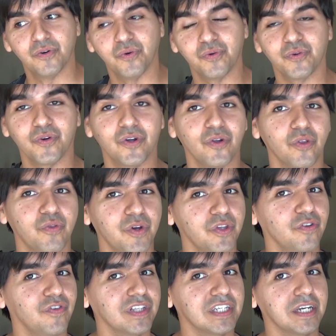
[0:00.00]
Uno de los
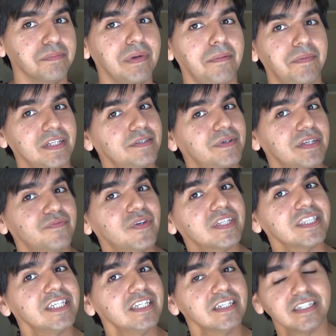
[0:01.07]
dueños va a tener más plata para
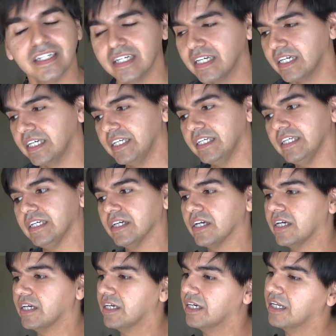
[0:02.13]
invertir. Y
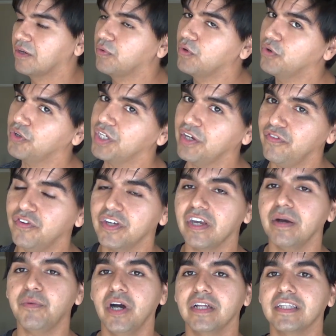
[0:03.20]
eh, el nuevo jefe que
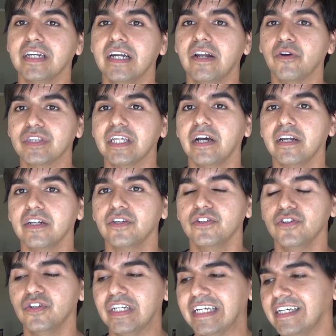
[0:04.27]
vamos a tener en la octava
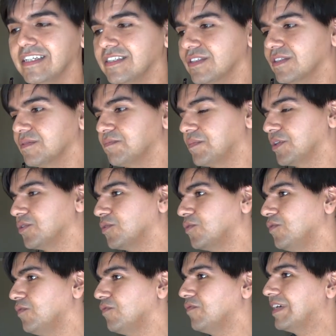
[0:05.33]
región es, pero
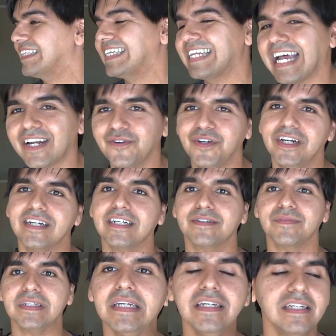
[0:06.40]
un veterano del
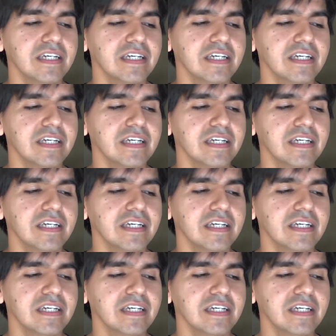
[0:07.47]
rugby.